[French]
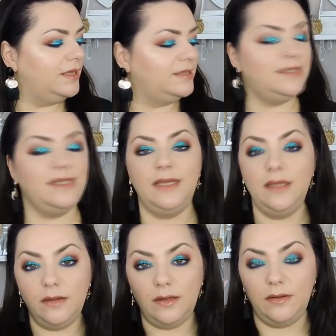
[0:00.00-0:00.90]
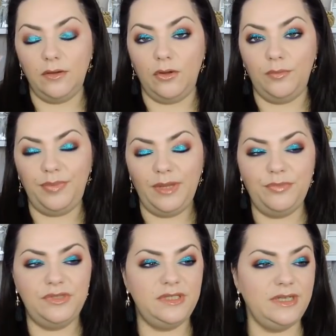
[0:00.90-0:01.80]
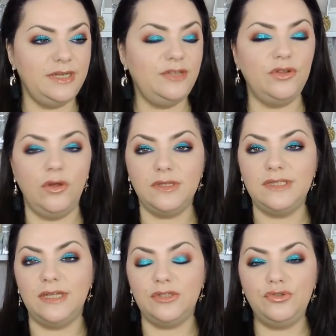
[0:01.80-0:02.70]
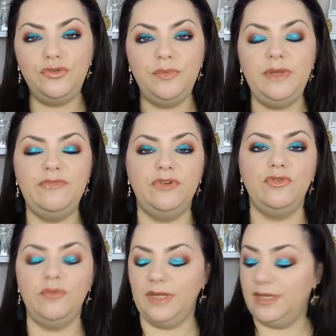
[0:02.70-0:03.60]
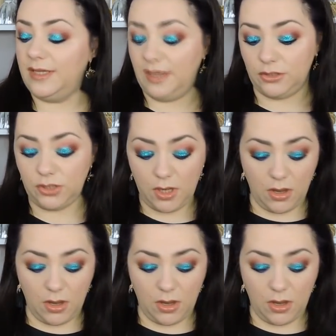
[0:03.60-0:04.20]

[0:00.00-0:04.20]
C'est euh, plein de petites glitters, ça sublime votre maquillage.